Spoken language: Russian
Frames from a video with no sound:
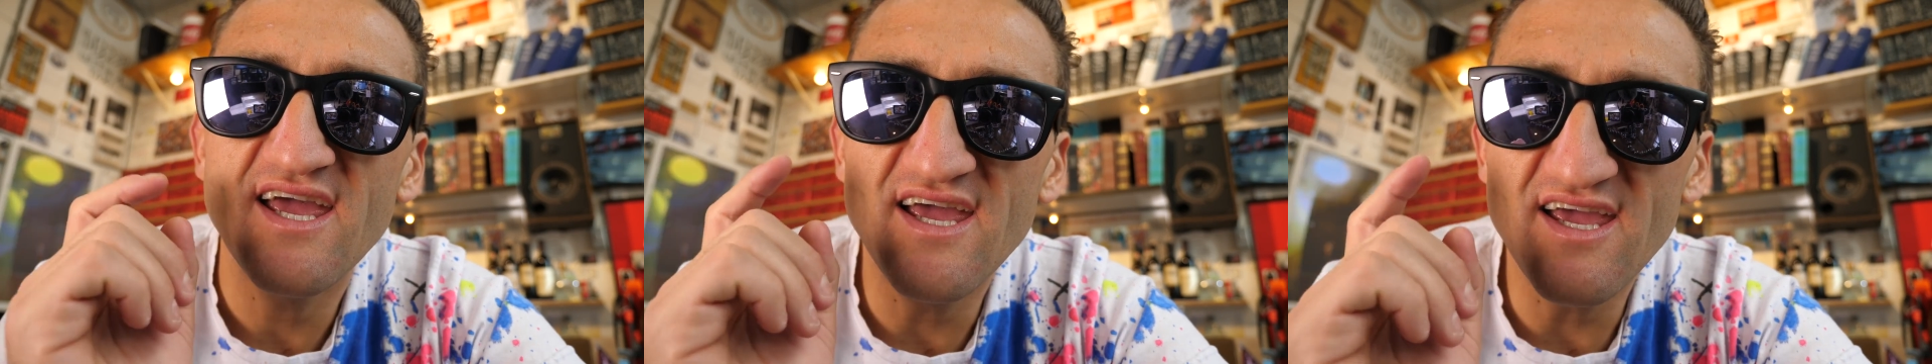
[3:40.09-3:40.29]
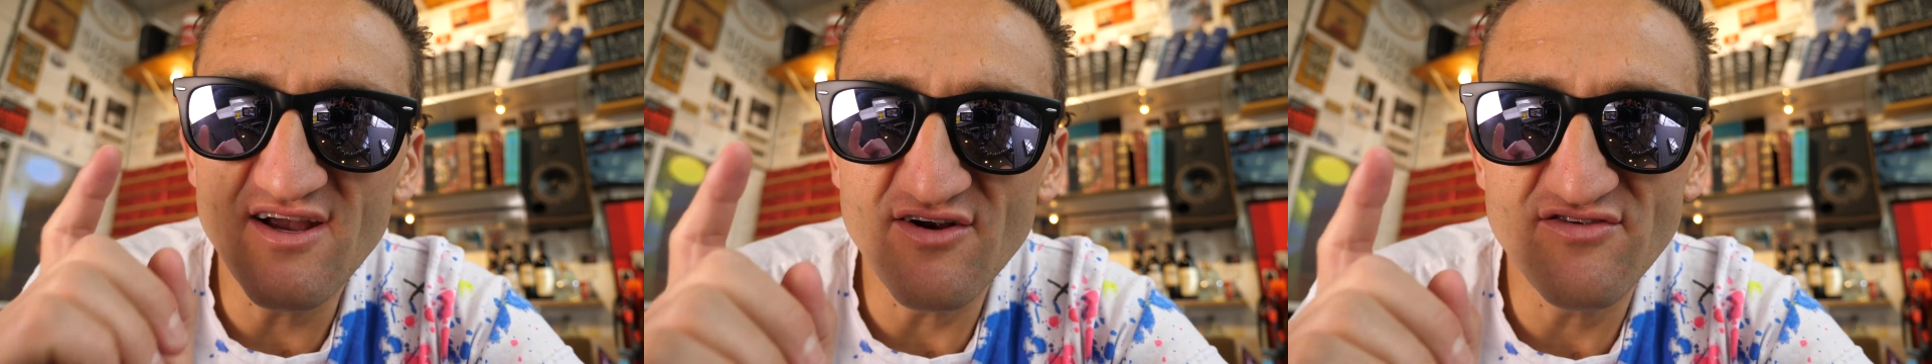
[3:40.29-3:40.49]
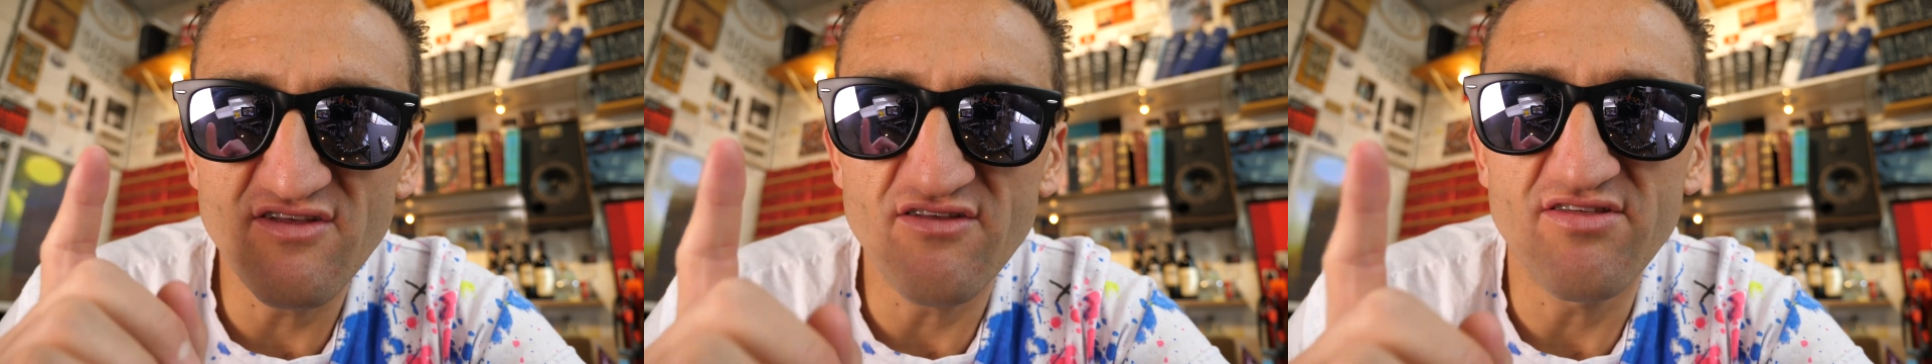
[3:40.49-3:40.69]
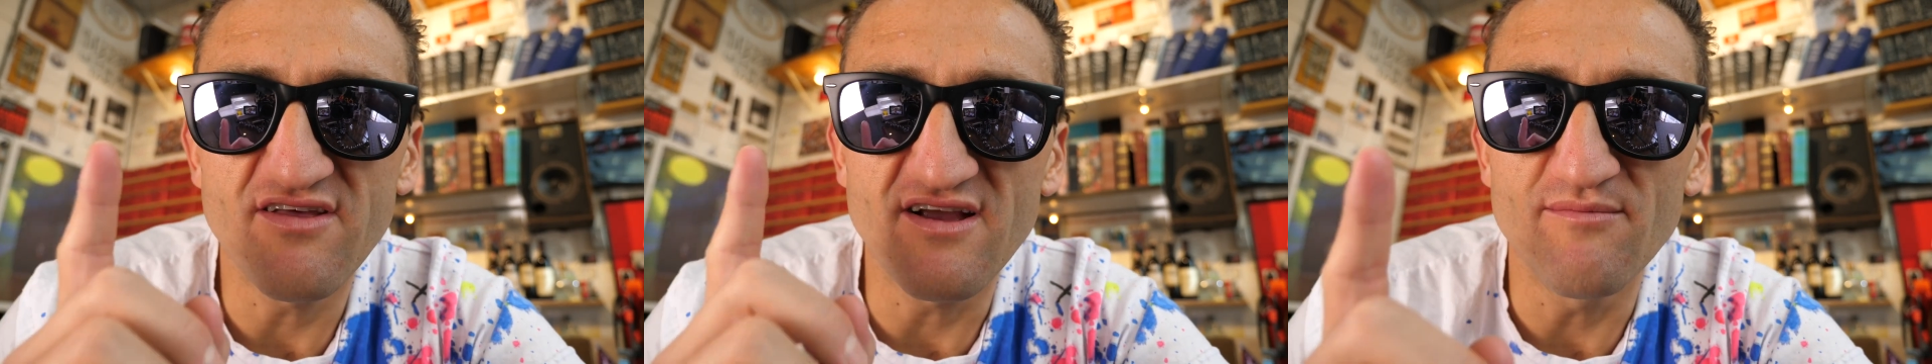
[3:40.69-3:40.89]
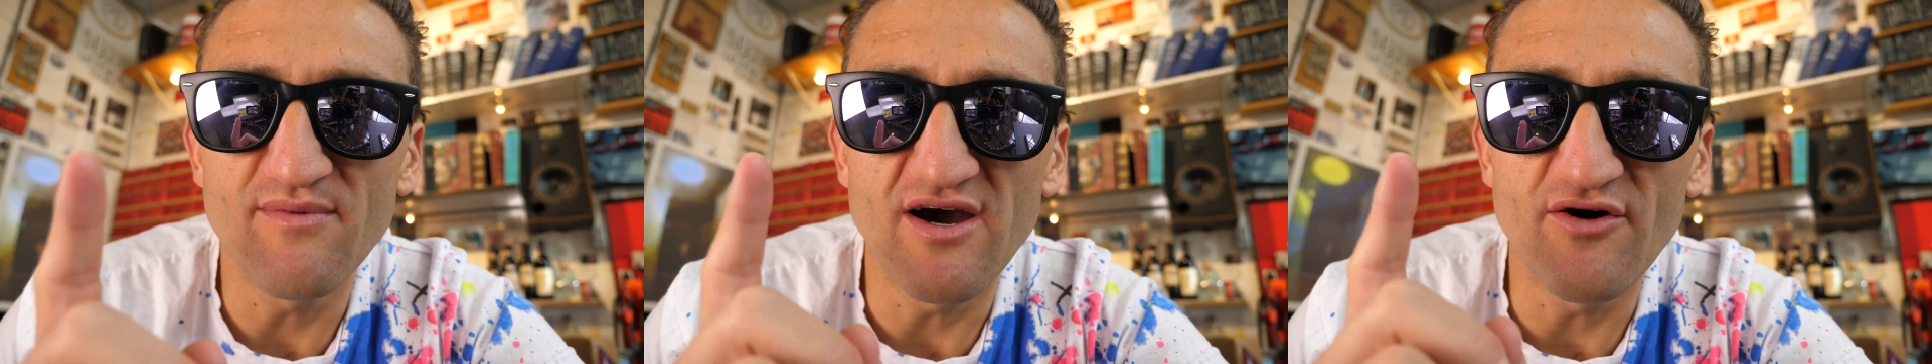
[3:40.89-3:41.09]
Вот в чем
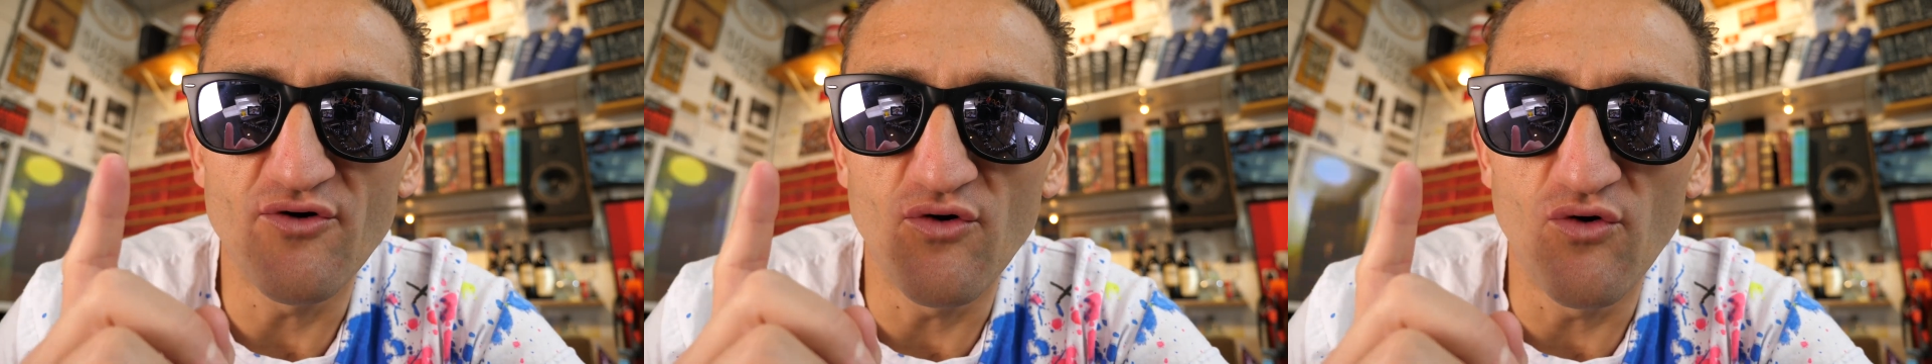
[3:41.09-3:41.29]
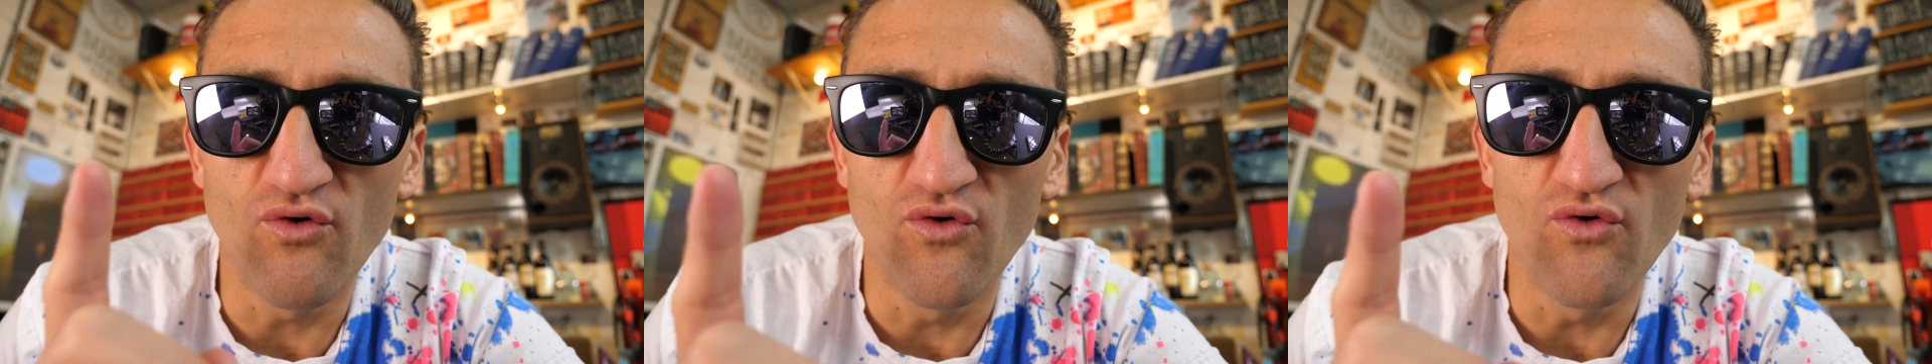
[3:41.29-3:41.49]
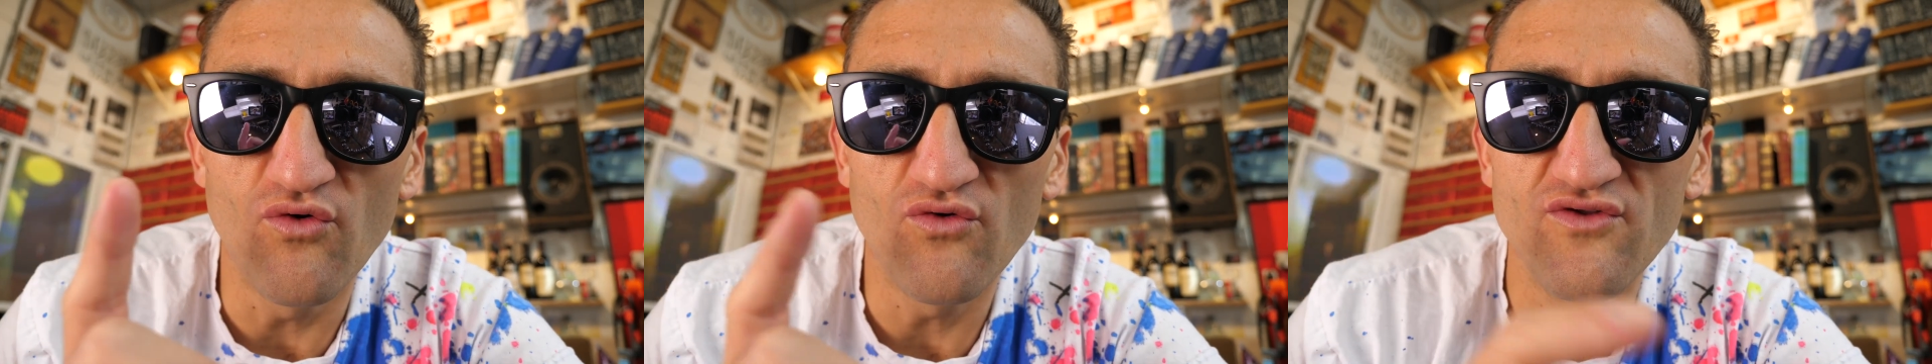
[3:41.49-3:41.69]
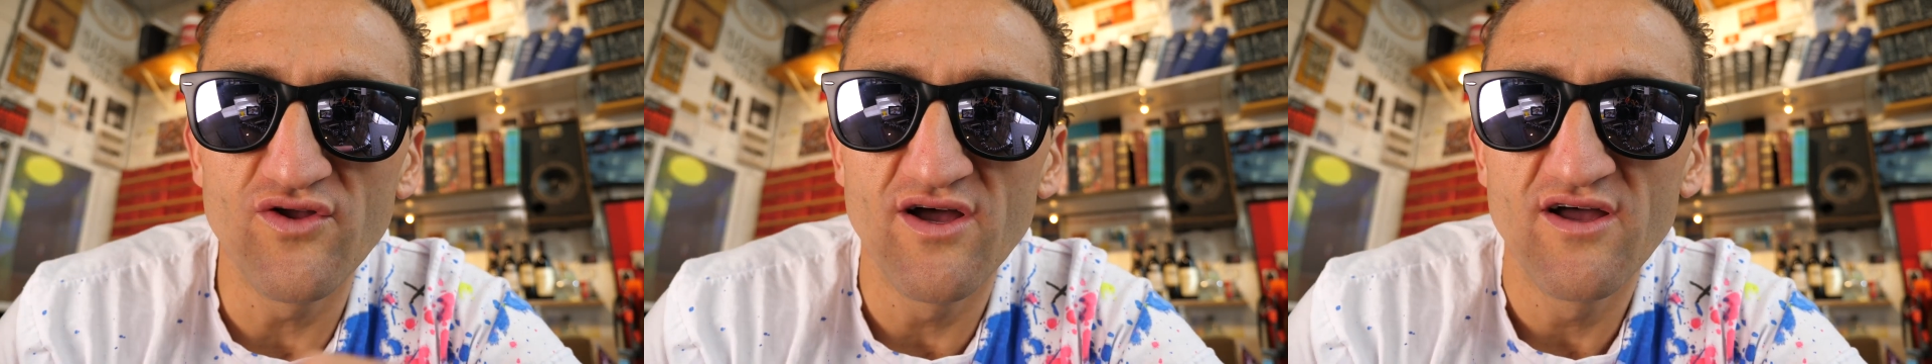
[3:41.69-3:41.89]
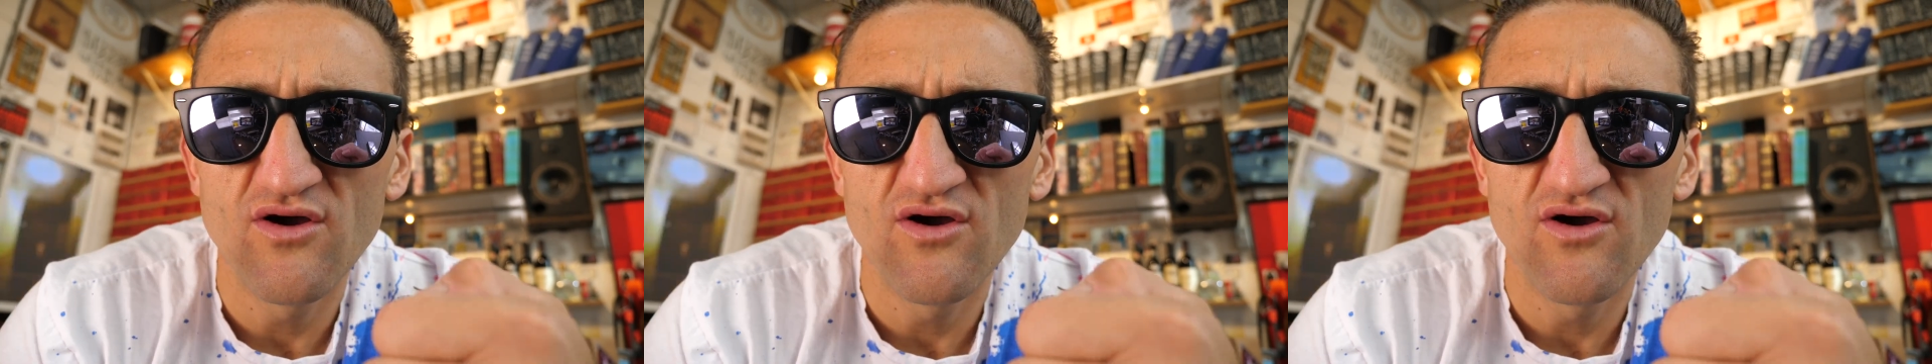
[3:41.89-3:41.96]
дело с возрастом.